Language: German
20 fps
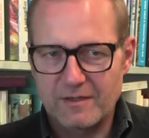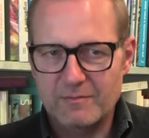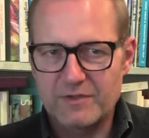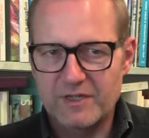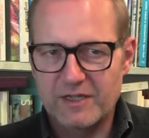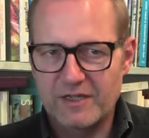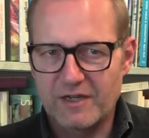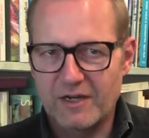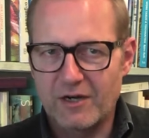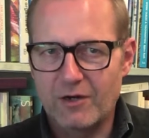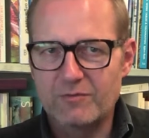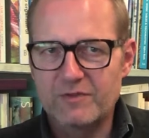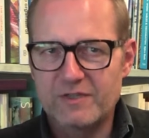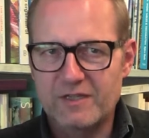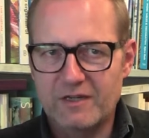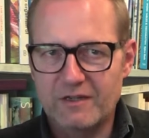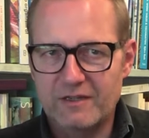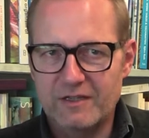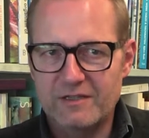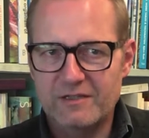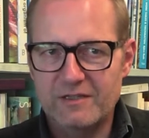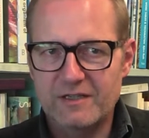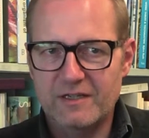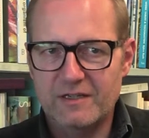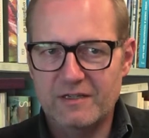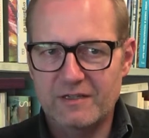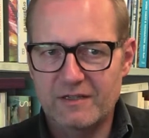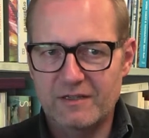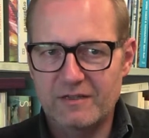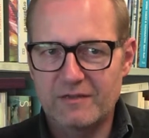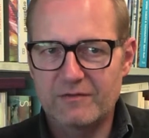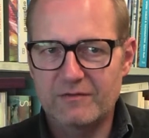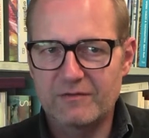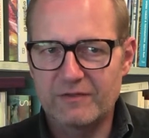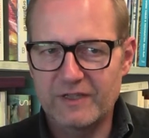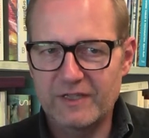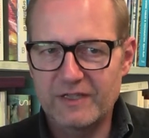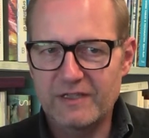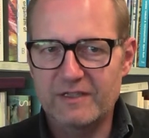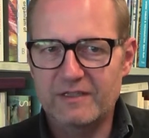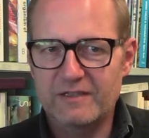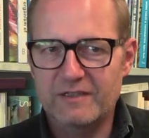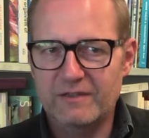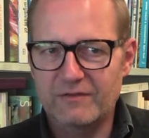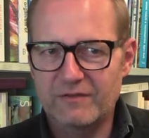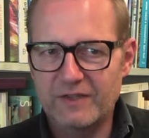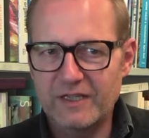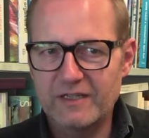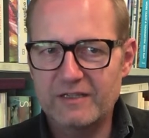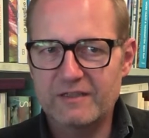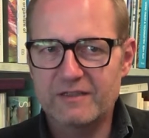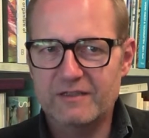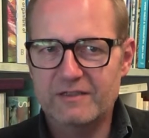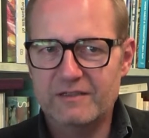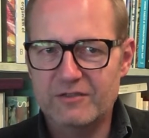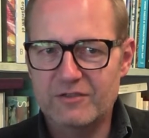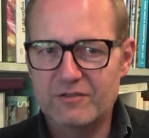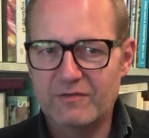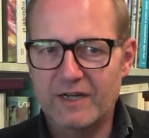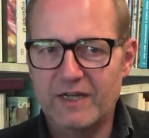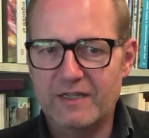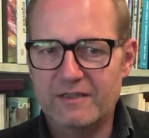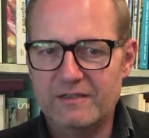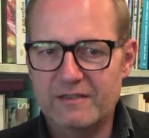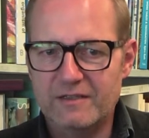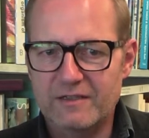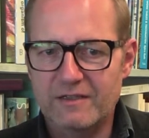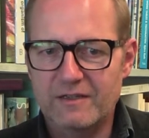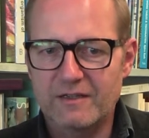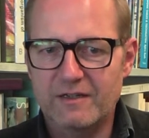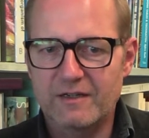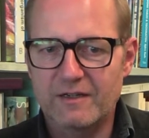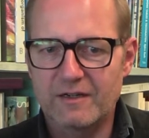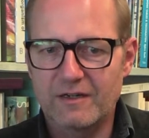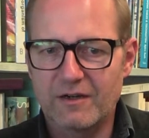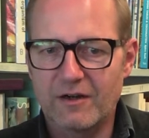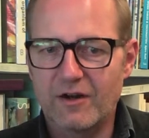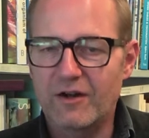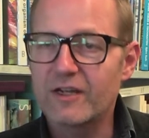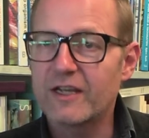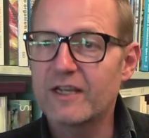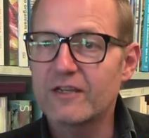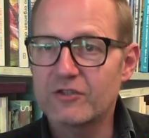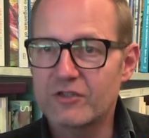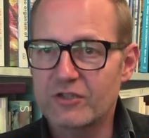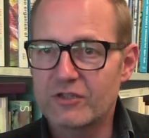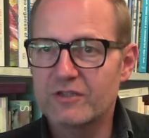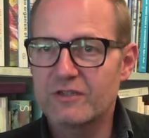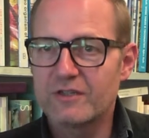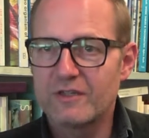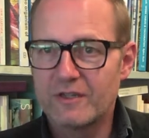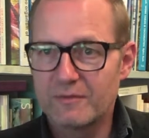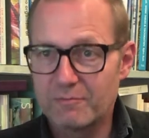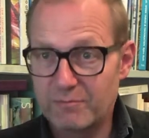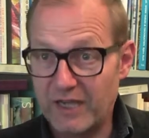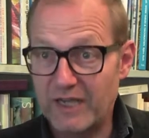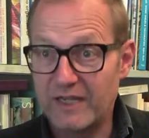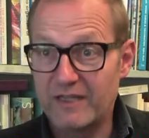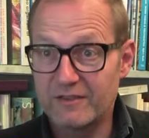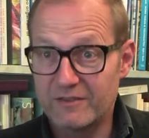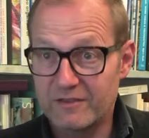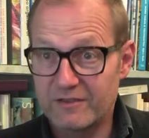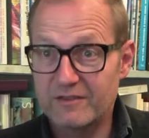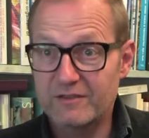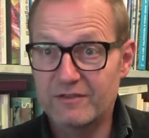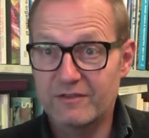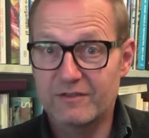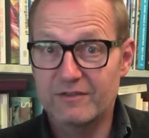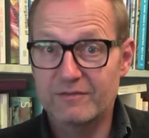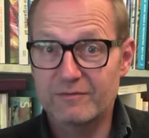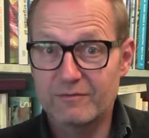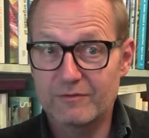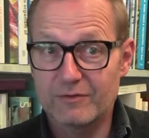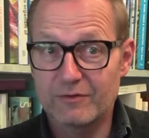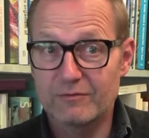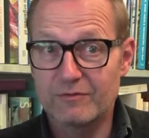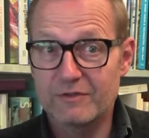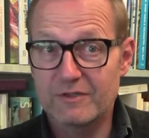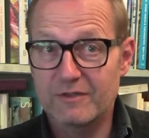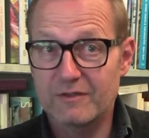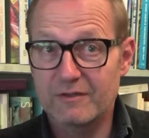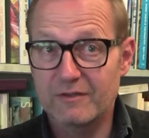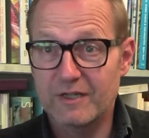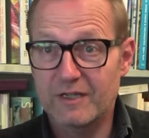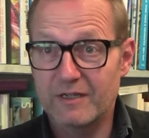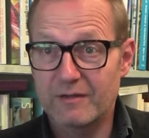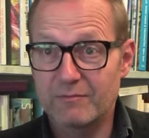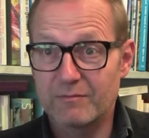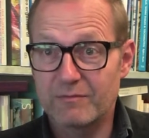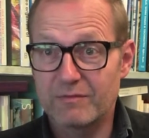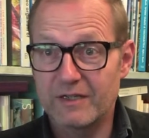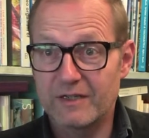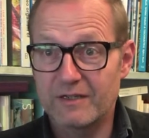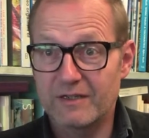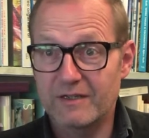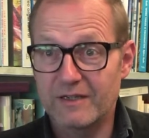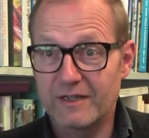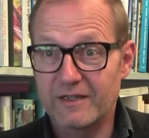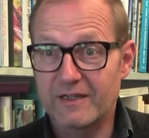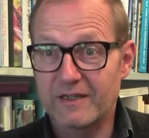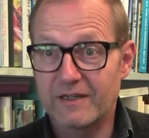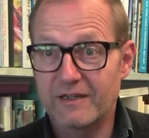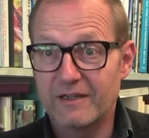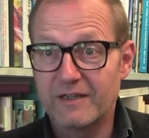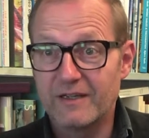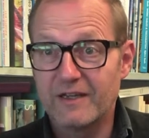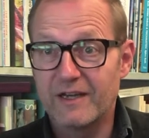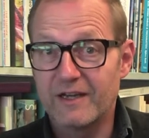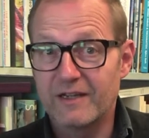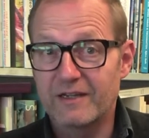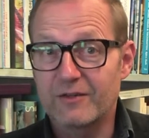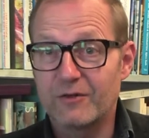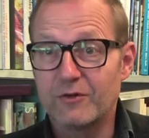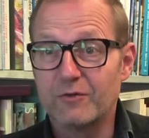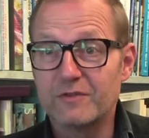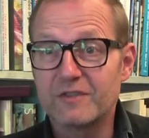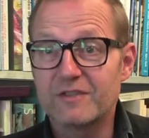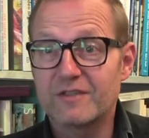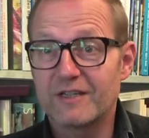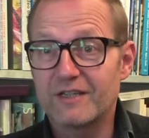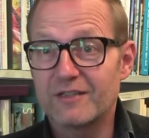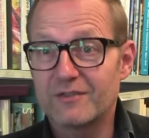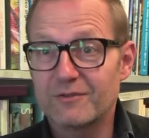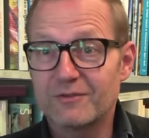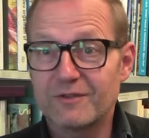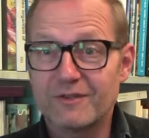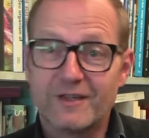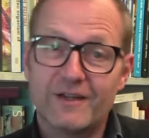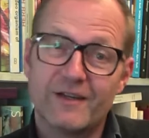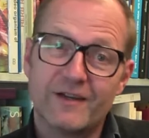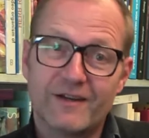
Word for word: Pierre Haubensack ist einer wirklich der wichtigsten Schweizer äh, Edge Painter, ne, Künstler, eine, eine, eine, eine Kunstrichtung.